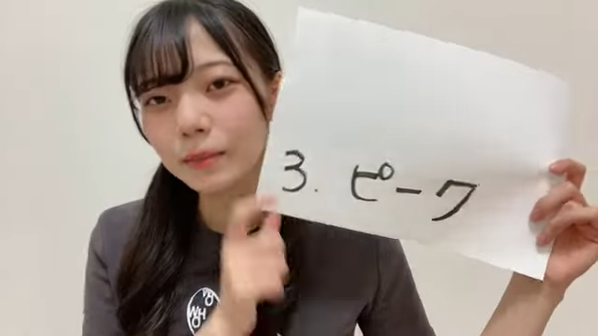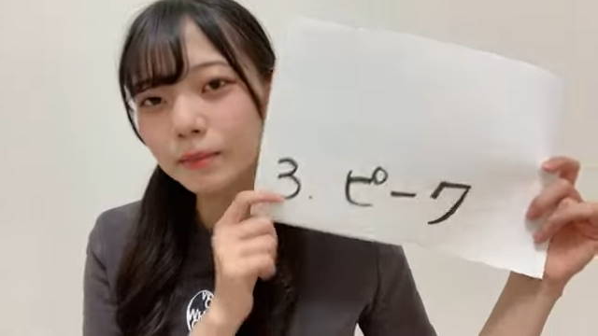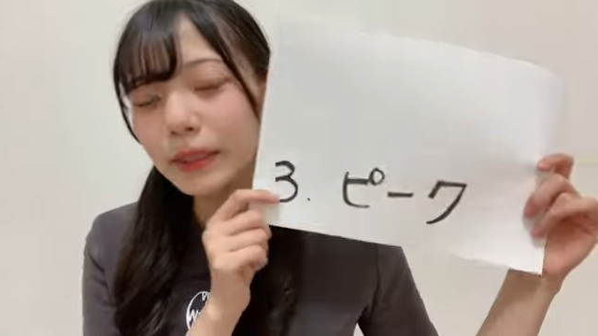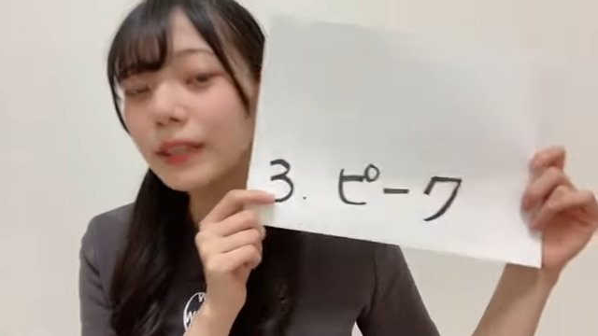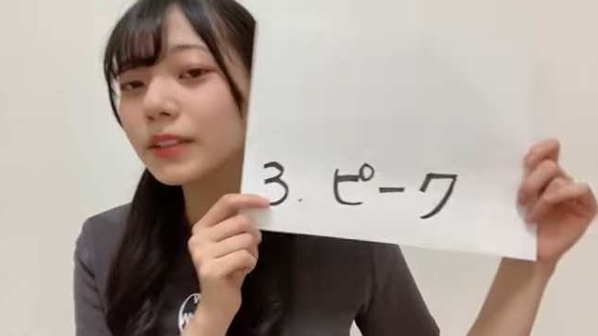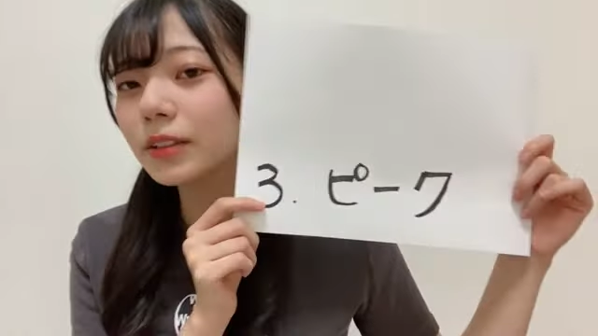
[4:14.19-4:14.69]

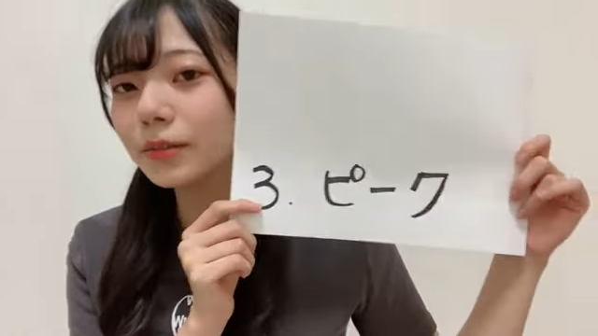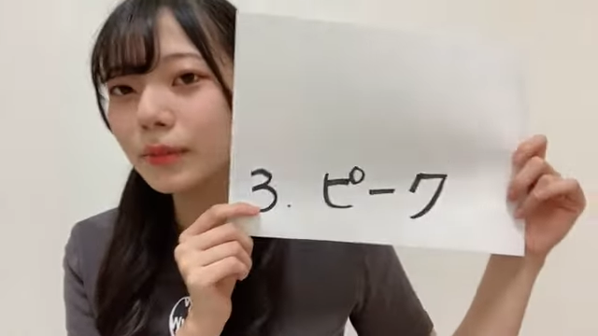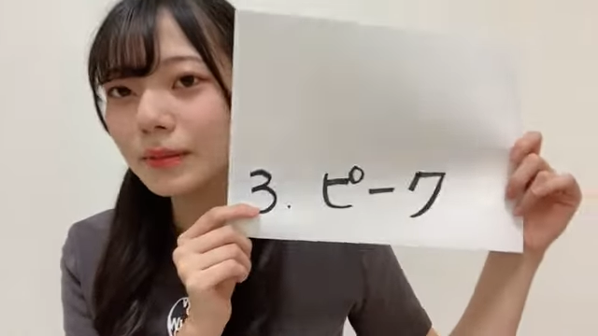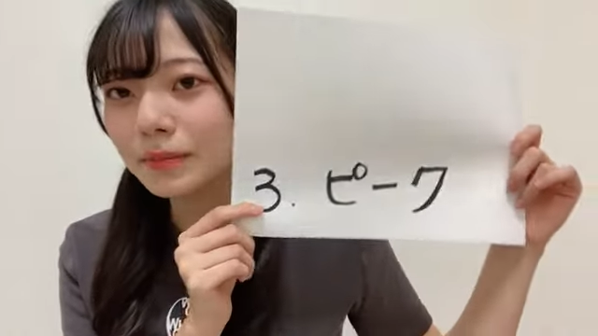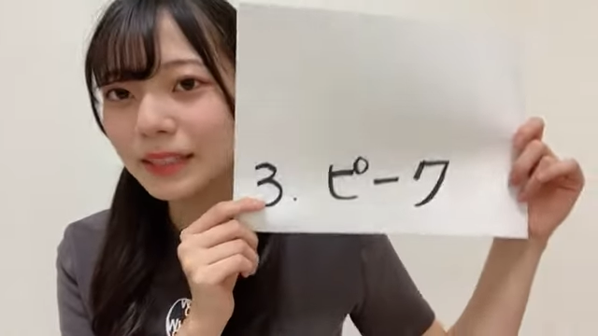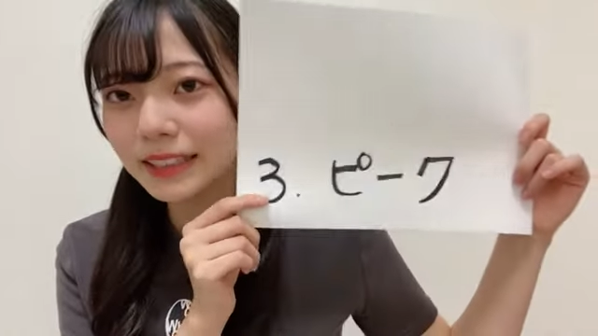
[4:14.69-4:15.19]
ピークの
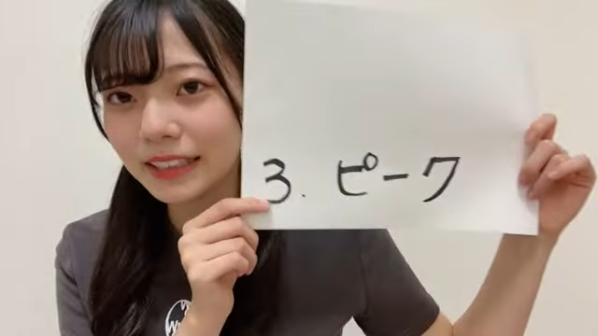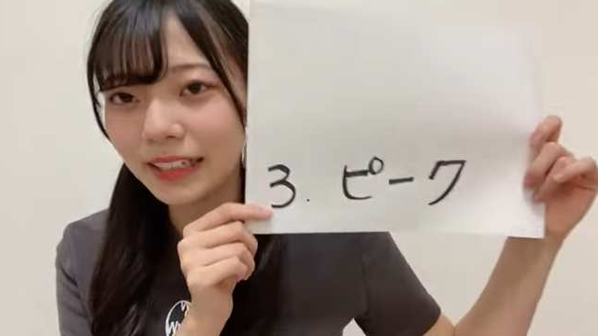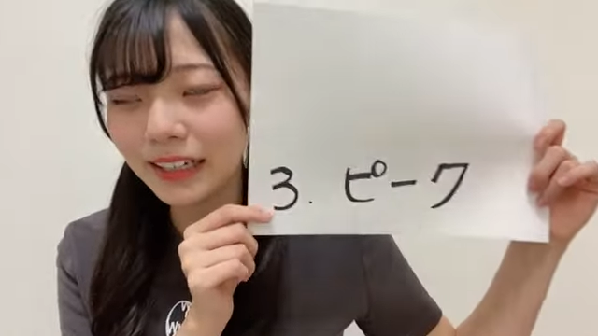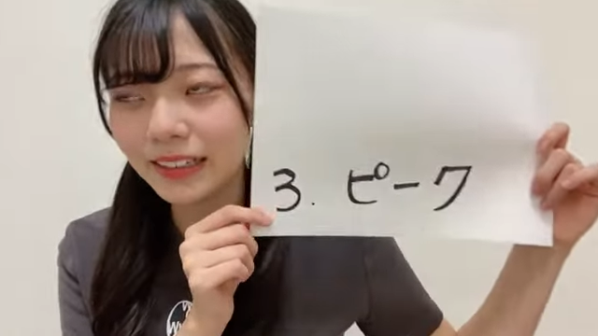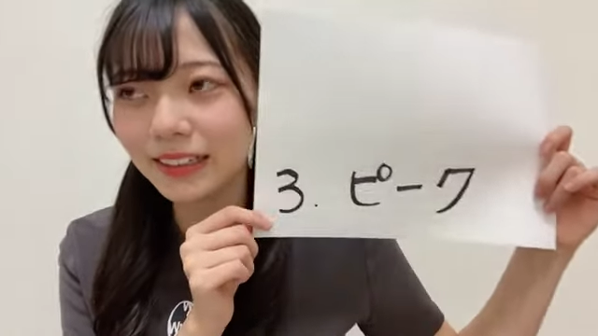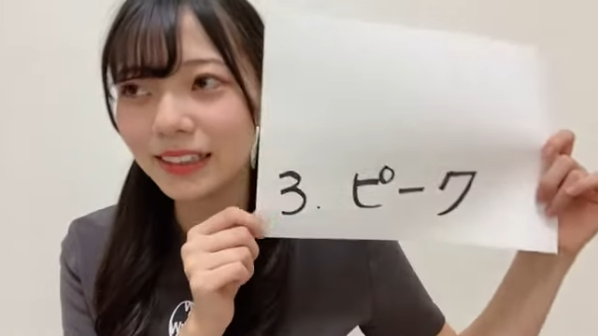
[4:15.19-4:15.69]
メンバーじゃな
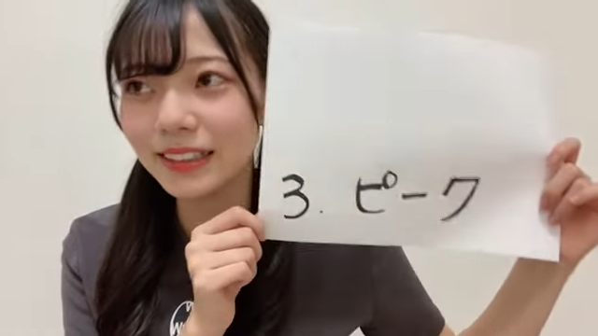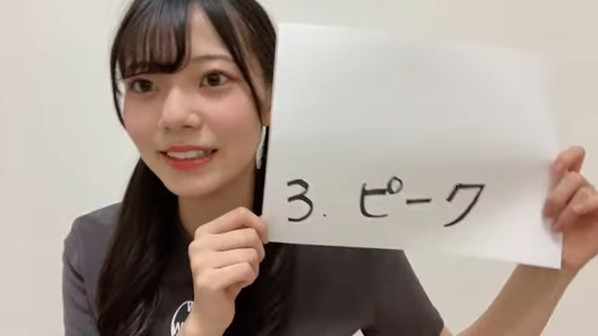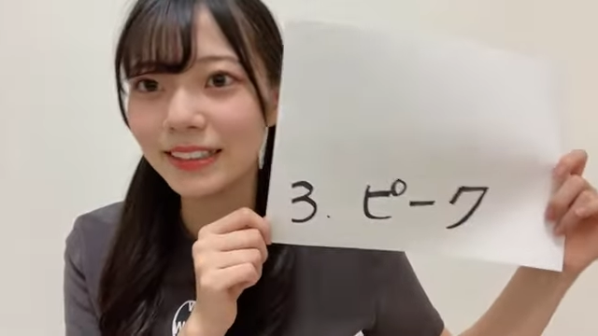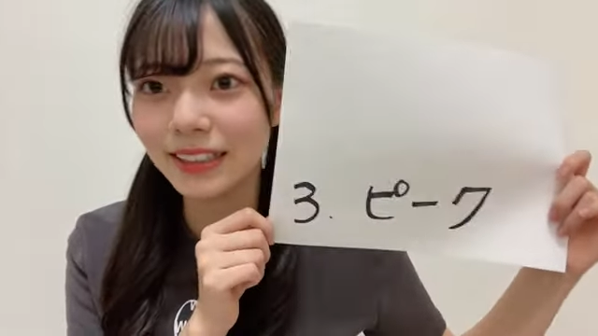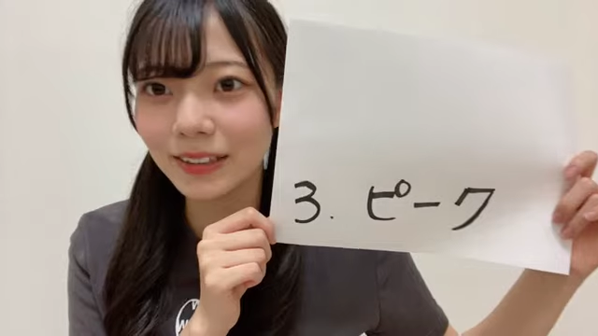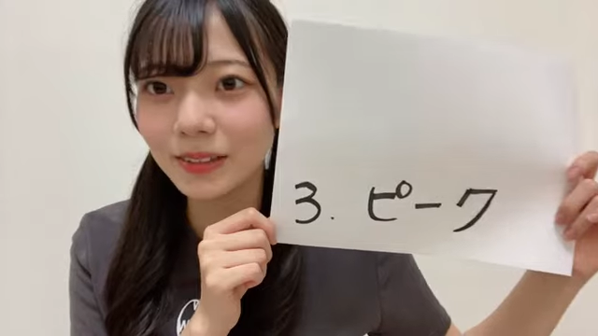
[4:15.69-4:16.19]
かったんで
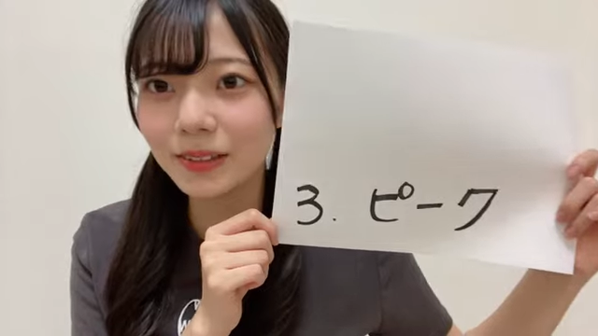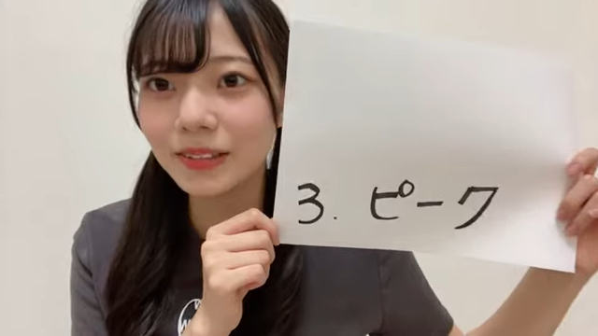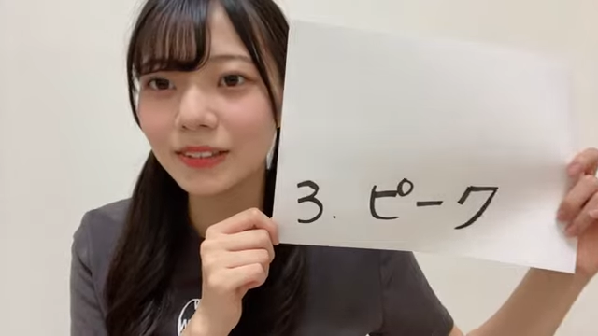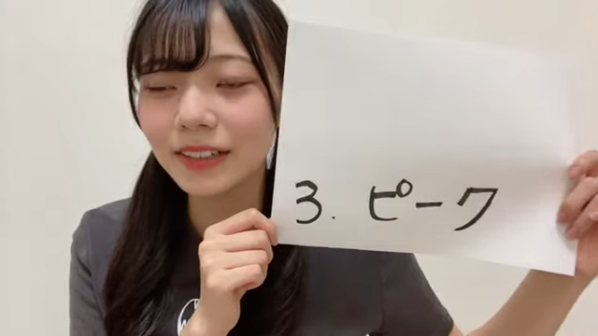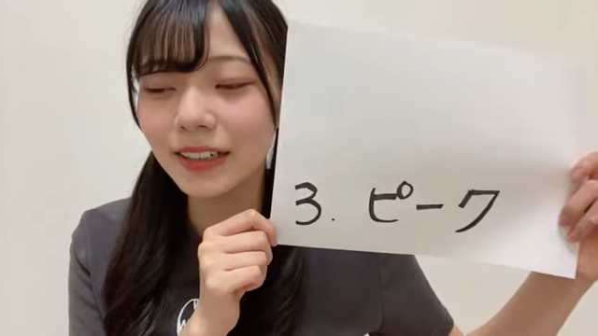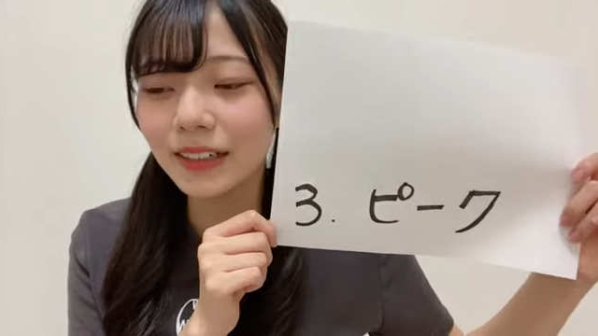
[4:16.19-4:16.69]
すけど